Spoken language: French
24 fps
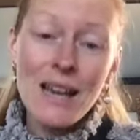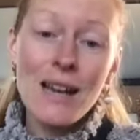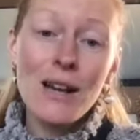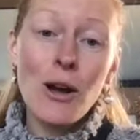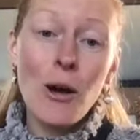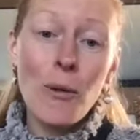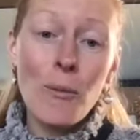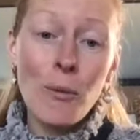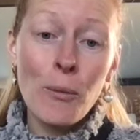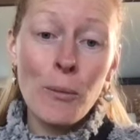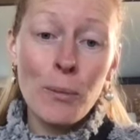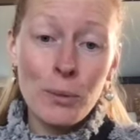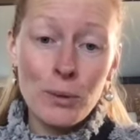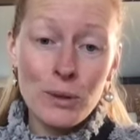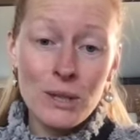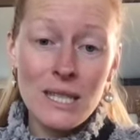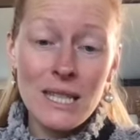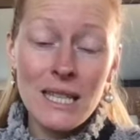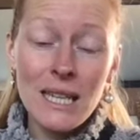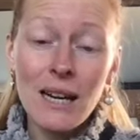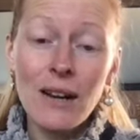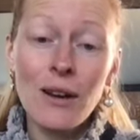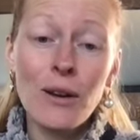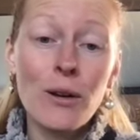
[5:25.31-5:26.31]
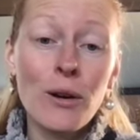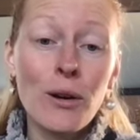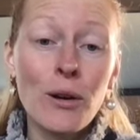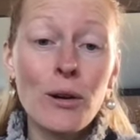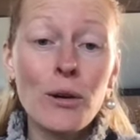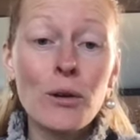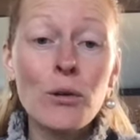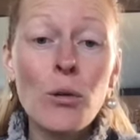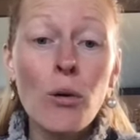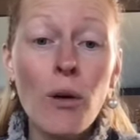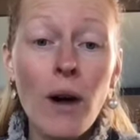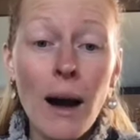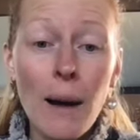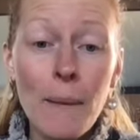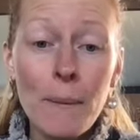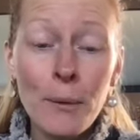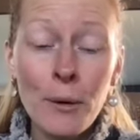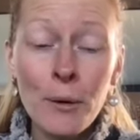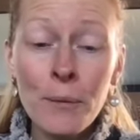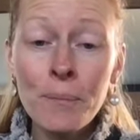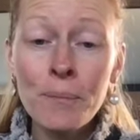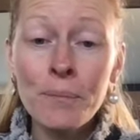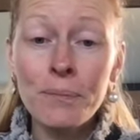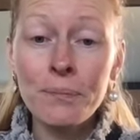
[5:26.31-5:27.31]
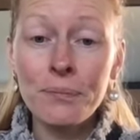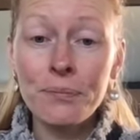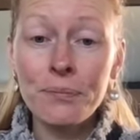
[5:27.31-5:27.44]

comme on peut dire euh, couramment,